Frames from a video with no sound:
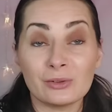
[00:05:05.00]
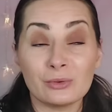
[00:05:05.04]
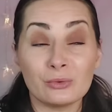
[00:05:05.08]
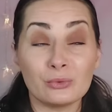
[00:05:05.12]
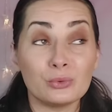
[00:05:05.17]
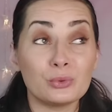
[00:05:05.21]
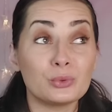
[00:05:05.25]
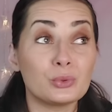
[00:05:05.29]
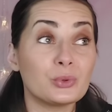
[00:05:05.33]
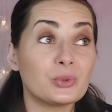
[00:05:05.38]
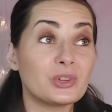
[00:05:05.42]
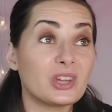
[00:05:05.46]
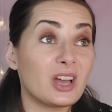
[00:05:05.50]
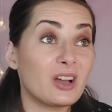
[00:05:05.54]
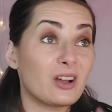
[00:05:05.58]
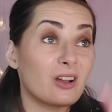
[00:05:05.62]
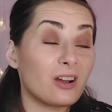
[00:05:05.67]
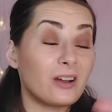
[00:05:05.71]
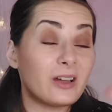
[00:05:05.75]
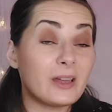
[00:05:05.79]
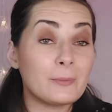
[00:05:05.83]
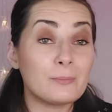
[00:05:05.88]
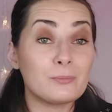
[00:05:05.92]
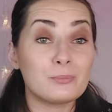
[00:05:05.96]
Hein, vu qu'on a
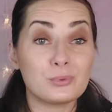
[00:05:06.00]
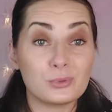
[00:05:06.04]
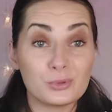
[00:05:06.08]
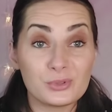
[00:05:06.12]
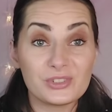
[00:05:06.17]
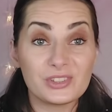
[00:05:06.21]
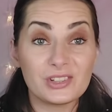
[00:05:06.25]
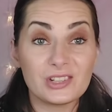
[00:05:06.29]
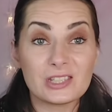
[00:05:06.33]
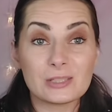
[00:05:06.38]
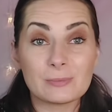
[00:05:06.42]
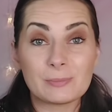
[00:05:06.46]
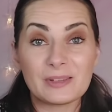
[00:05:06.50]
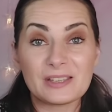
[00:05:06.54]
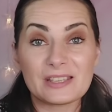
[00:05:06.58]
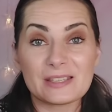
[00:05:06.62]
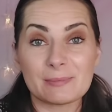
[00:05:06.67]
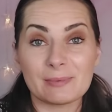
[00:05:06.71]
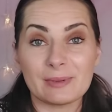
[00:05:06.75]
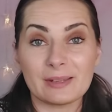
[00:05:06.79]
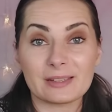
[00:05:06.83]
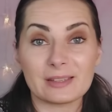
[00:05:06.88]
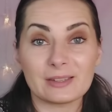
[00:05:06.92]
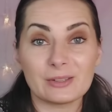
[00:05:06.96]
quand même plus d'espace
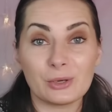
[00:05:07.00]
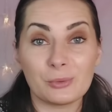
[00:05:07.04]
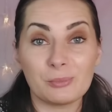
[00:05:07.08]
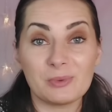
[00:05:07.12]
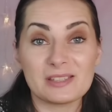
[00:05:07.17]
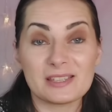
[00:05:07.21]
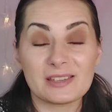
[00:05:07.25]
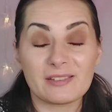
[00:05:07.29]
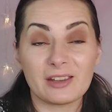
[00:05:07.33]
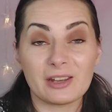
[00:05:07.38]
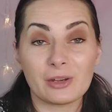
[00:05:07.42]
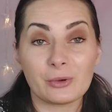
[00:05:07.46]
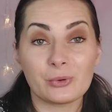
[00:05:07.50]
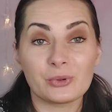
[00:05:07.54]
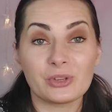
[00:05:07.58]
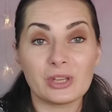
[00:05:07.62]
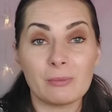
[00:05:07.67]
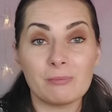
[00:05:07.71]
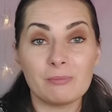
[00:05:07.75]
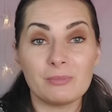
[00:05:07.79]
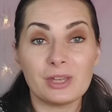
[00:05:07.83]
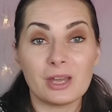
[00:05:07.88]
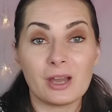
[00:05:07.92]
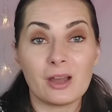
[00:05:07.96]
maintenant, bah, c'est vrai qu'on
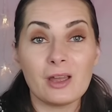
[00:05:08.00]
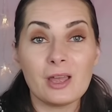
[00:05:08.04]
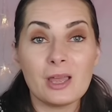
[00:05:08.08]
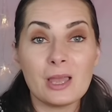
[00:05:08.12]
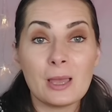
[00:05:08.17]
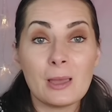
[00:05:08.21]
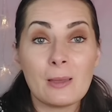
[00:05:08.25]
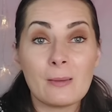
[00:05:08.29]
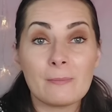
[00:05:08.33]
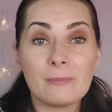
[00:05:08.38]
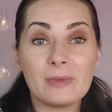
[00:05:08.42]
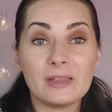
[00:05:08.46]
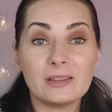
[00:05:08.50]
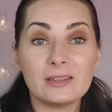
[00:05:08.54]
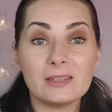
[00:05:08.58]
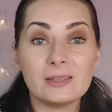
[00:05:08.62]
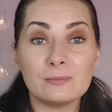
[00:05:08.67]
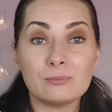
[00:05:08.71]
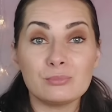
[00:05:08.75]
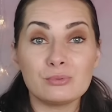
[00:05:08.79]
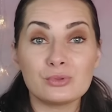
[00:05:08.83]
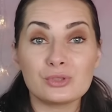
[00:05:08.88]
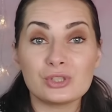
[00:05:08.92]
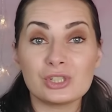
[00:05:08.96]
aime bien mettre des
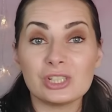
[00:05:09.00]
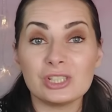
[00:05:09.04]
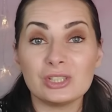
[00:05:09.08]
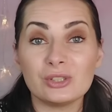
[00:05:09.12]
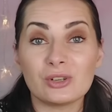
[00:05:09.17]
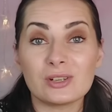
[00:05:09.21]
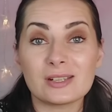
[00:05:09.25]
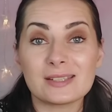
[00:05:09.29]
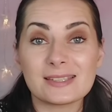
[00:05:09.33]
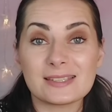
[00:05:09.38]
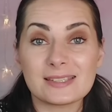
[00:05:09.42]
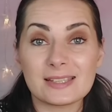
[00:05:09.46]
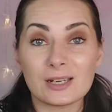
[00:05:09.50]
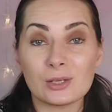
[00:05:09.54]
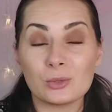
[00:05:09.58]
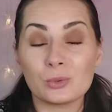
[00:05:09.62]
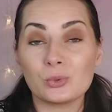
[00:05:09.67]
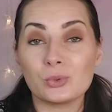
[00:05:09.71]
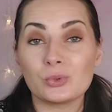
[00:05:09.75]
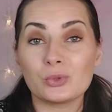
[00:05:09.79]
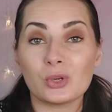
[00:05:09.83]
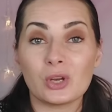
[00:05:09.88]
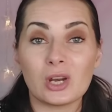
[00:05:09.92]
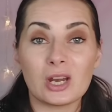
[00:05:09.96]
bougies dans le
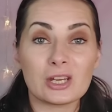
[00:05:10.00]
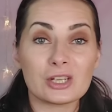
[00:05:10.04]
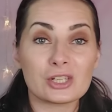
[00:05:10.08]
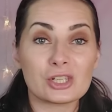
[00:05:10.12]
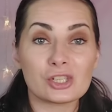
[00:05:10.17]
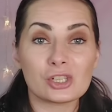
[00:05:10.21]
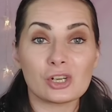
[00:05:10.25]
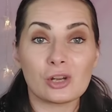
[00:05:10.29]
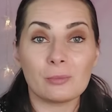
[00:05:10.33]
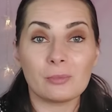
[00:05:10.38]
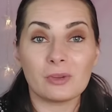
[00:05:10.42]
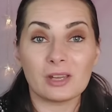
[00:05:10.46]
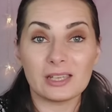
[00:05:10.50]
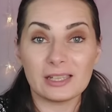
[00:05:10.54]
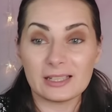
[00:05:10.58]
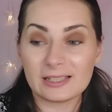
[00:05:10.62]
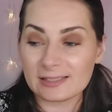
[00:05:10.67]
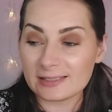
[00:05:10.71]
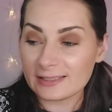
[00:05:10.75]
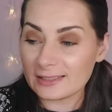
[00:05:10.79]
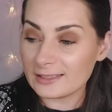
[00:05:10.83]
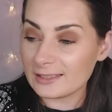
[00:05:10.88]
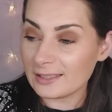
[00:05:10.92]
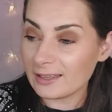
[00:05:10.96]
salon, dans la chambre,
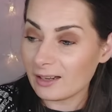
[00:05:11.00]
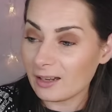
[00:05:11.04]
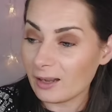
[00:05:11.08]
etc.